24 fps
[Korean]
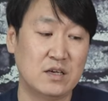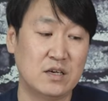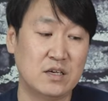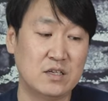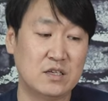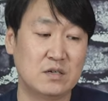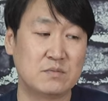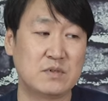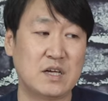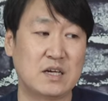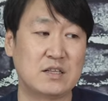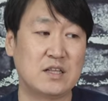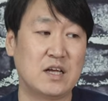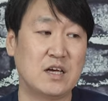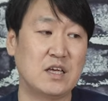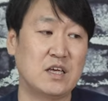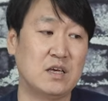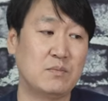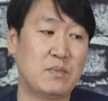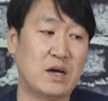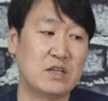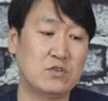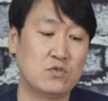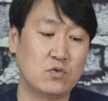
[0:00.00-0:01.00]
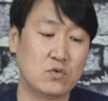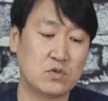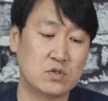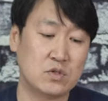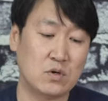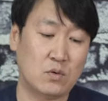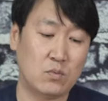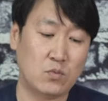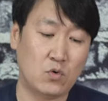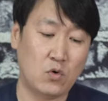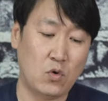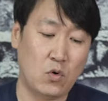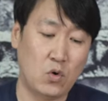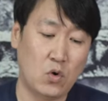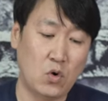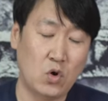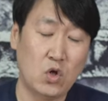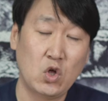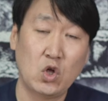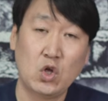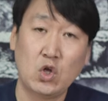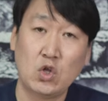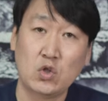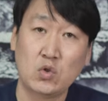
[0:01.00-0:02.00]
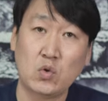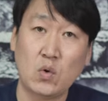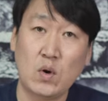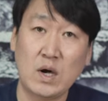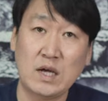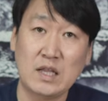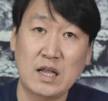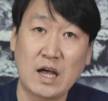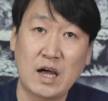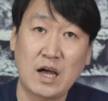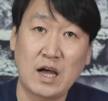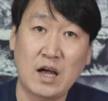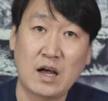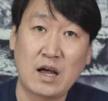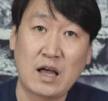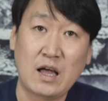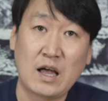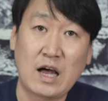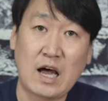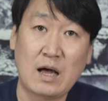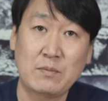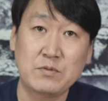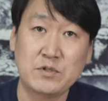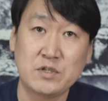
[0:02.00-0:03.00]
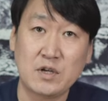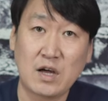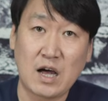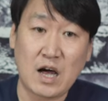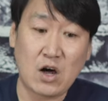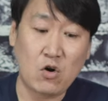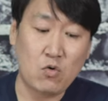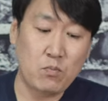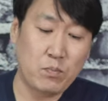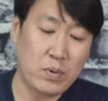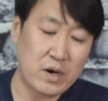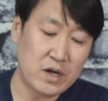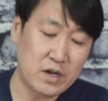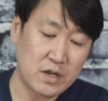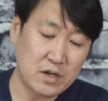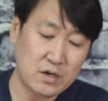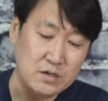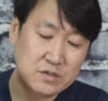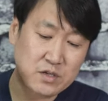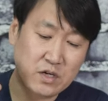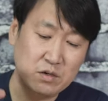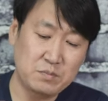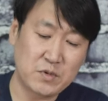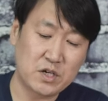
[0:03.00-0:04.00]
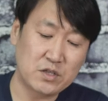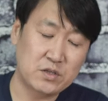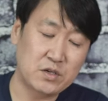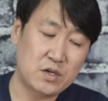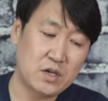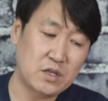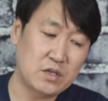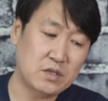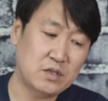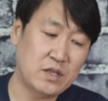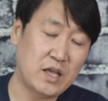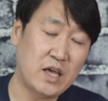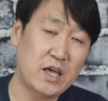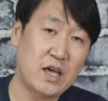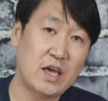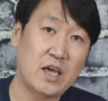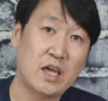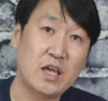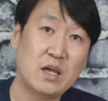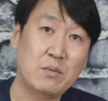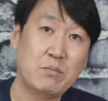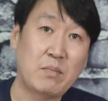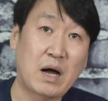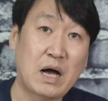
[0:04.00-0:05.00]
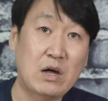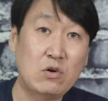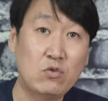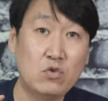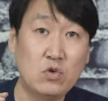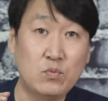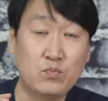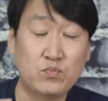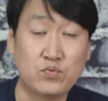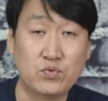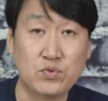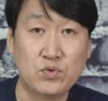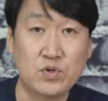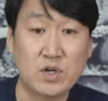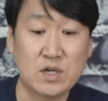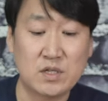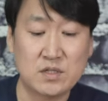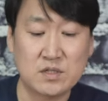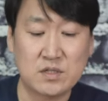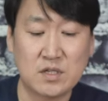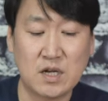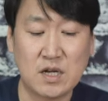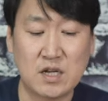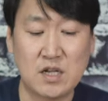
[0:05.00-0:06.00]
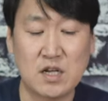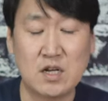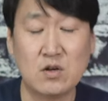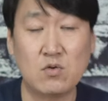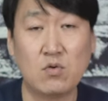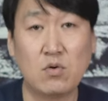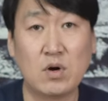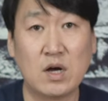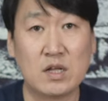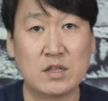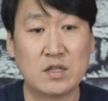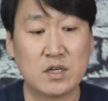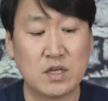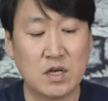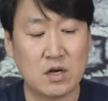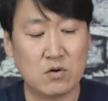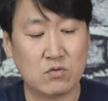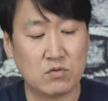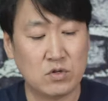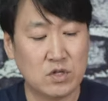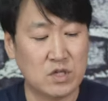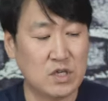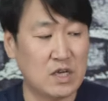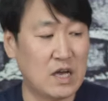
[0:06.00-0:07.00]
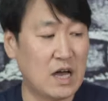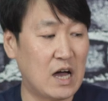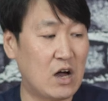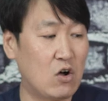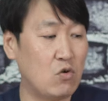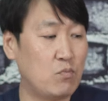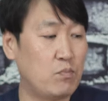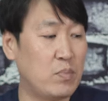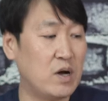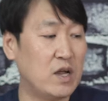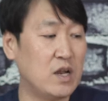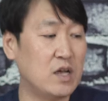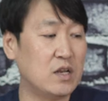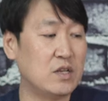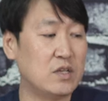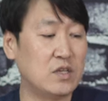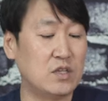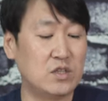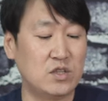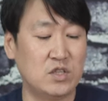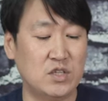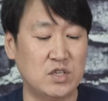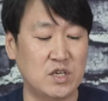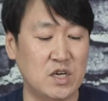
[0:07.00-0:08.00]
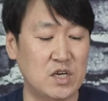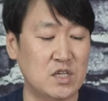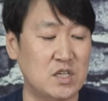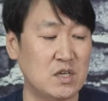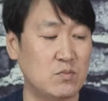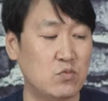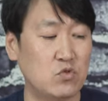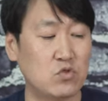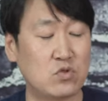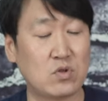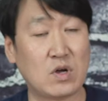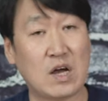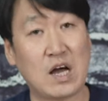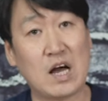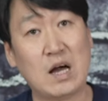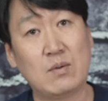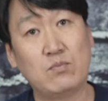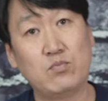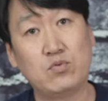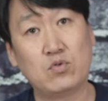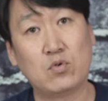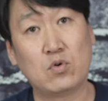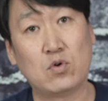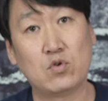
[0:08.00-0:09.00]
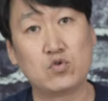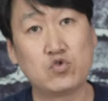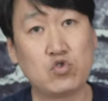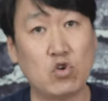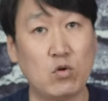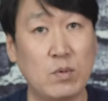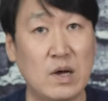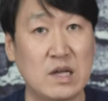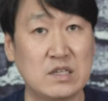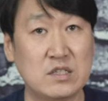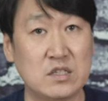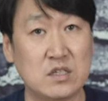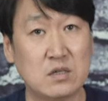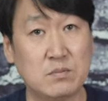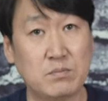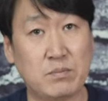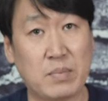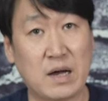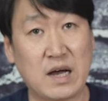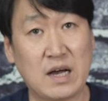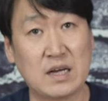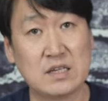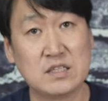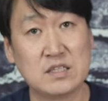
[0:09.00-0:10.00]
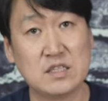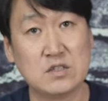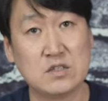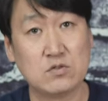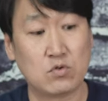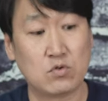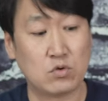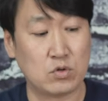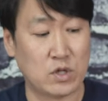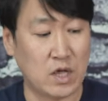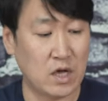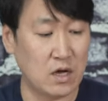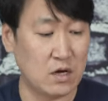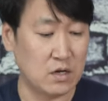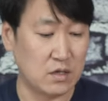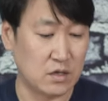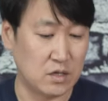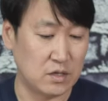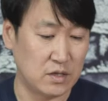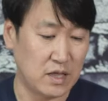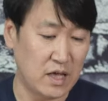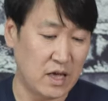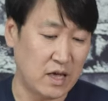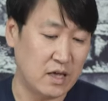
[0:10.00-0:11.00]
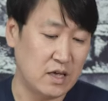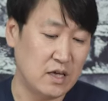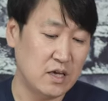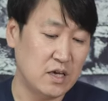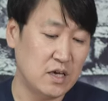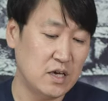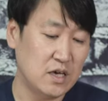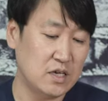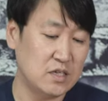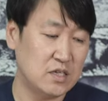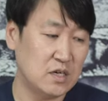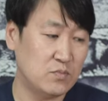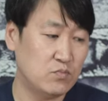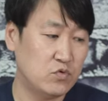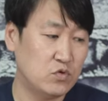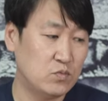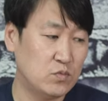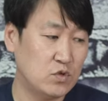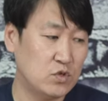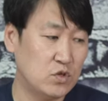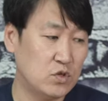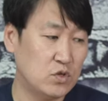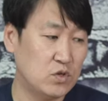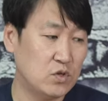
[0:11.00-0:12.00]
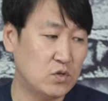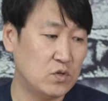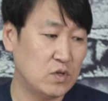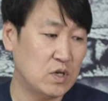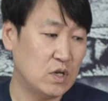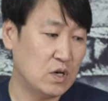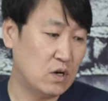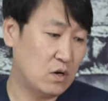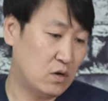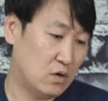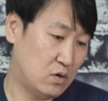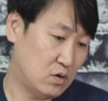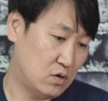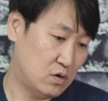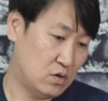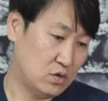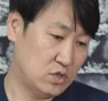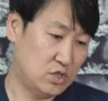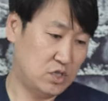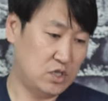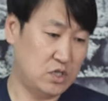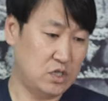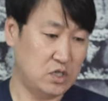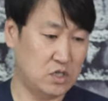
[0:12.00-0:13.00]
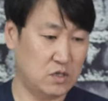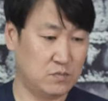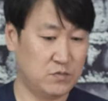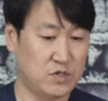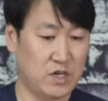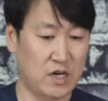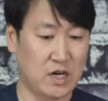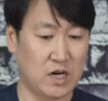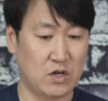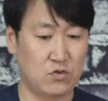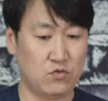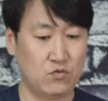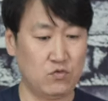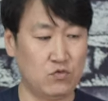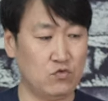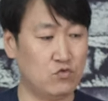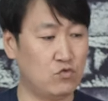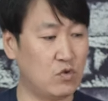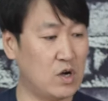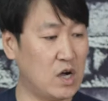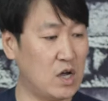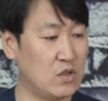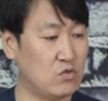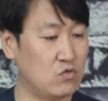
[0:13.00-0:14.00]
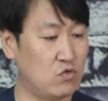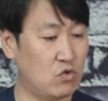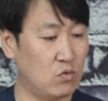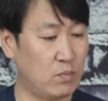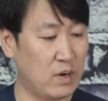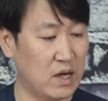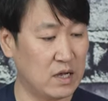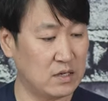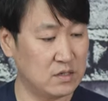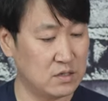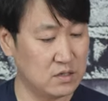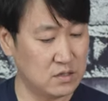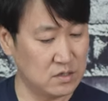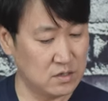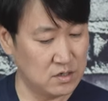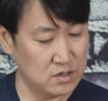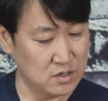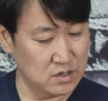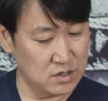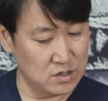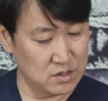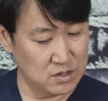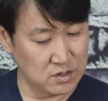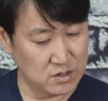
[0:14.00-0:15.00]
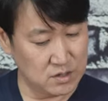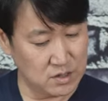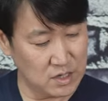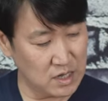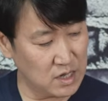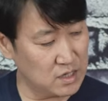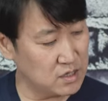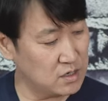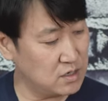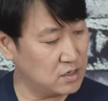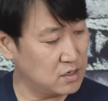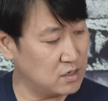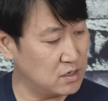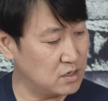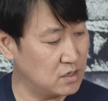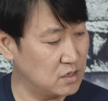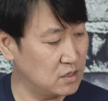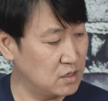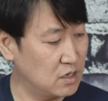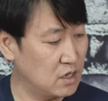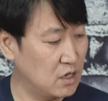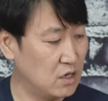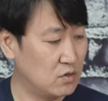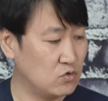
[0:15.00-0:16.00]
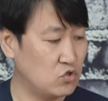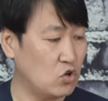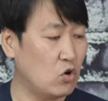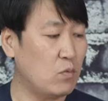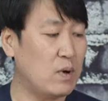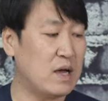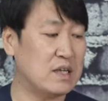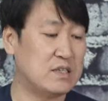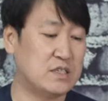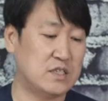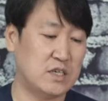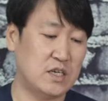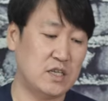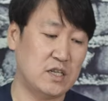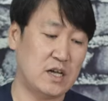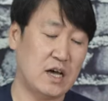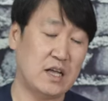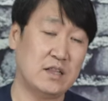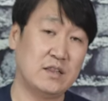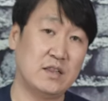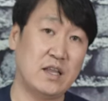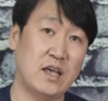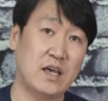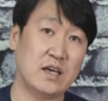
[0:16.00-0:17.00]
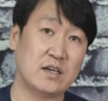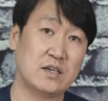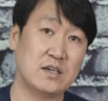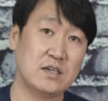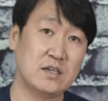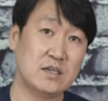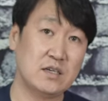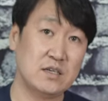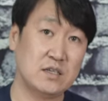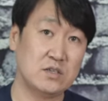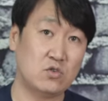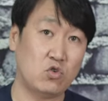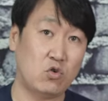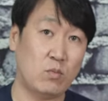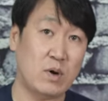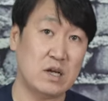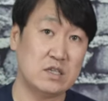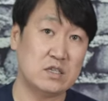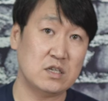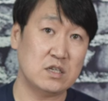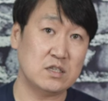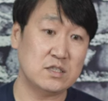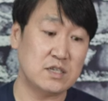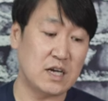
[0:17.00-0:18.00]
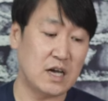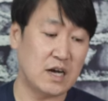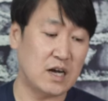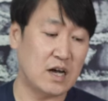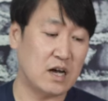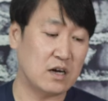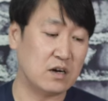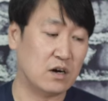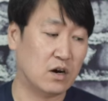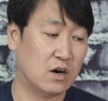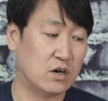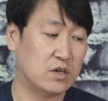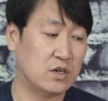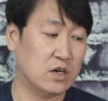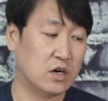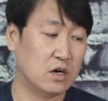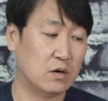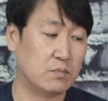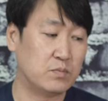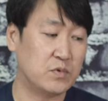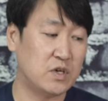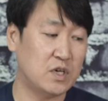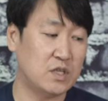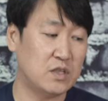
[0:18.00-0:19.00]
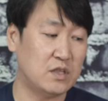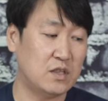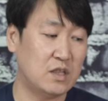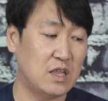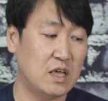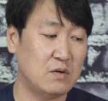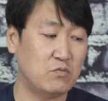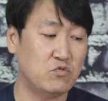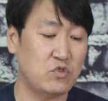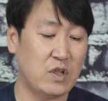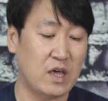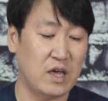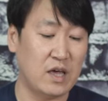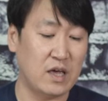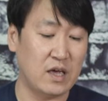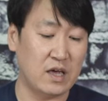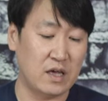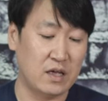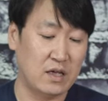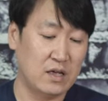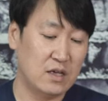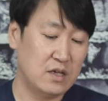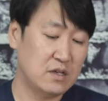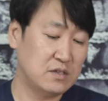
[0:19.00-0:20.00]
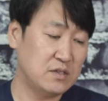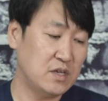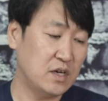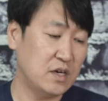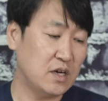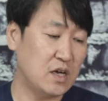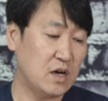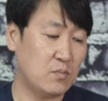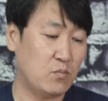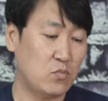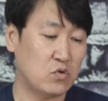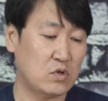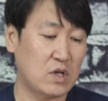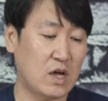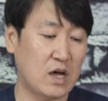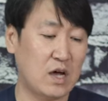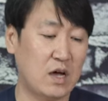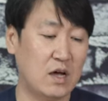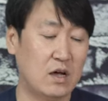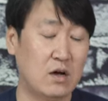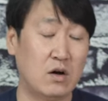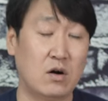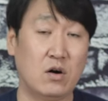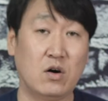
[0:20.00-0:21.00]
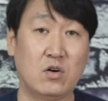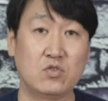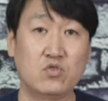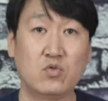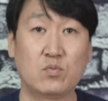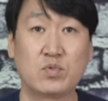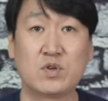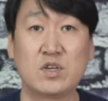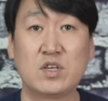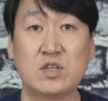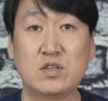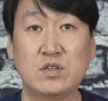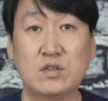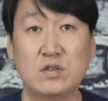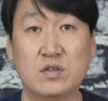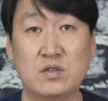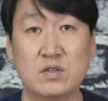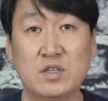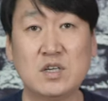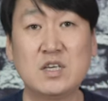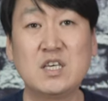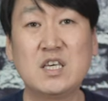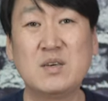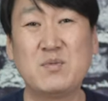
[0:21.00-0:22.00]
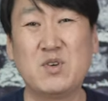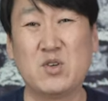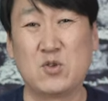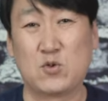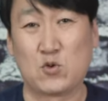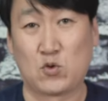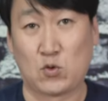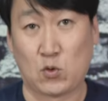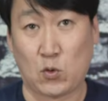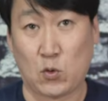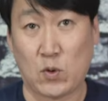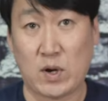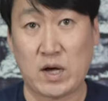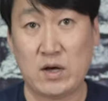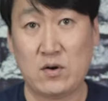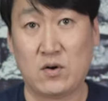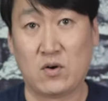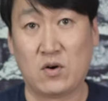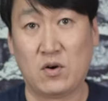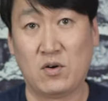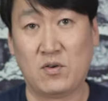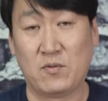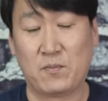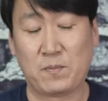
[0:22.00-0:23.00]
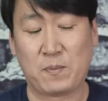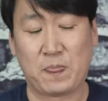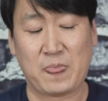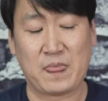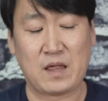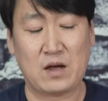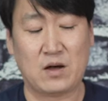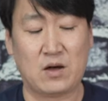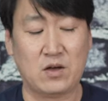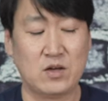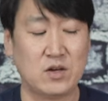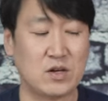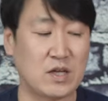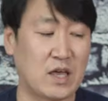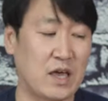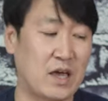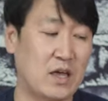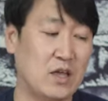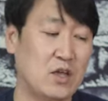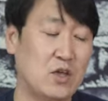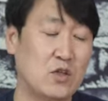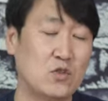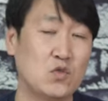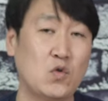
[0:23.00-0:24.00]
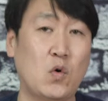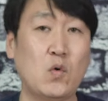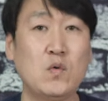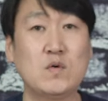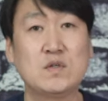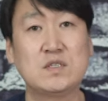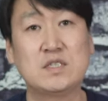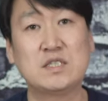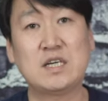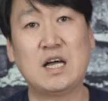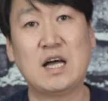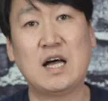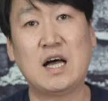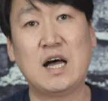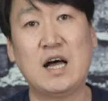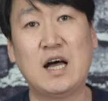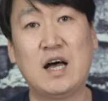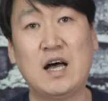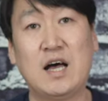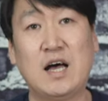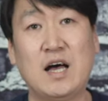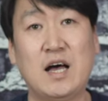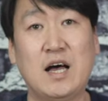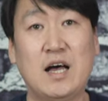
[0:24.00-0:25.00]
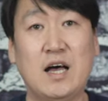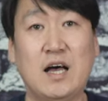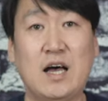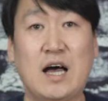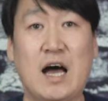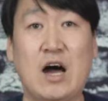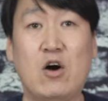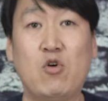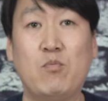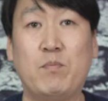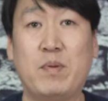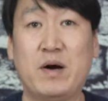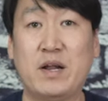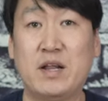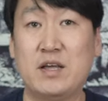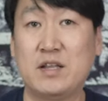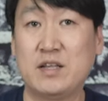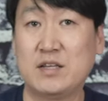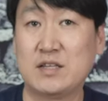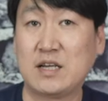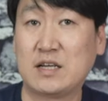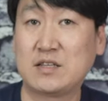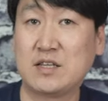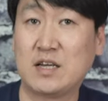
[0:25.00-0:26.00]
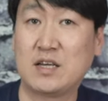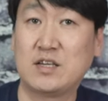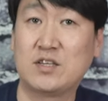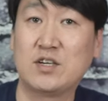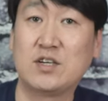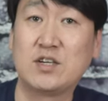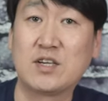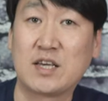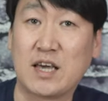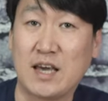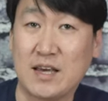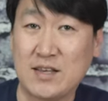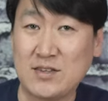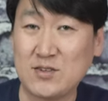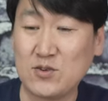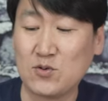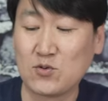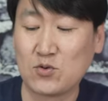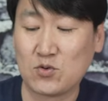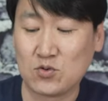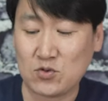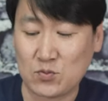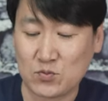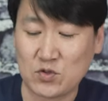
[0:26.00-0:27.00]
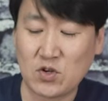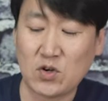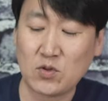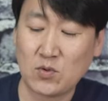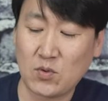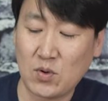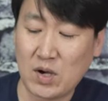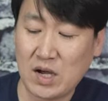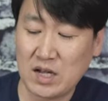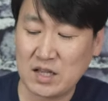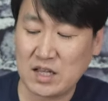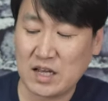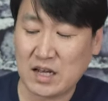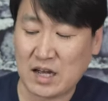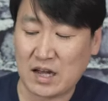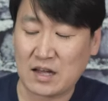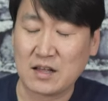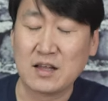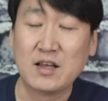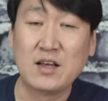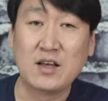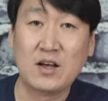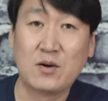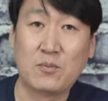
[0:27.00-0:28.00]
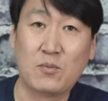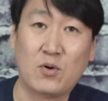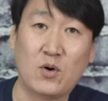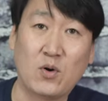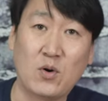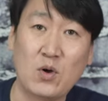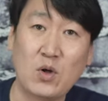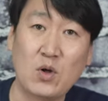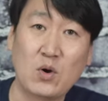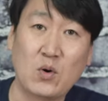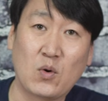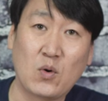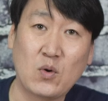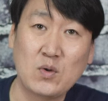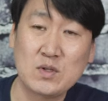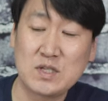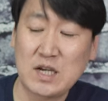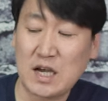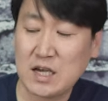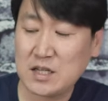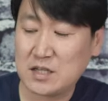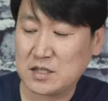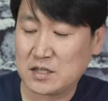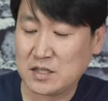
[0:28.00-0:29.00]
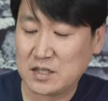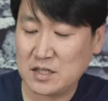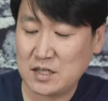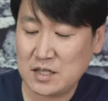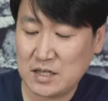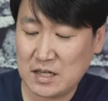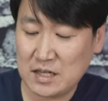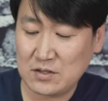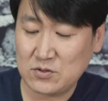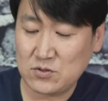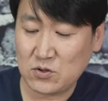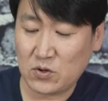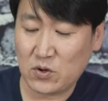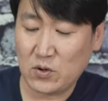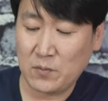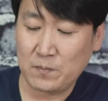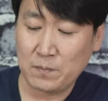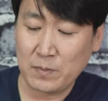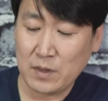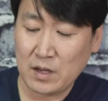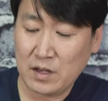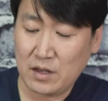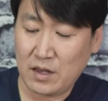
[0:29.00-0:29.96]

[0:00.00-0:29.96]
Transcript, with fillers: 이 점 상당히 만족스럽고 또 하나 앞서 아웃바렐을 설명드렸는데 마루이 VSR10 같은 경우는 이 아웃바렐이 뒤에서부터 앞으로 좁아지는 방식으로 되어 있는데 이 제품은 어 지금 제가 육안으로 봤을 때는 좁아지긴 한데 그 좁아지는 차가 거의 없기 때문에 생각보다 어좀 느낌이 좋아요. 음, 어, 이렇게 통짜 아웃바렐이 상당히 저는 개인적으로좀 선호하니까 뭐 그런 차이는 있겠죠.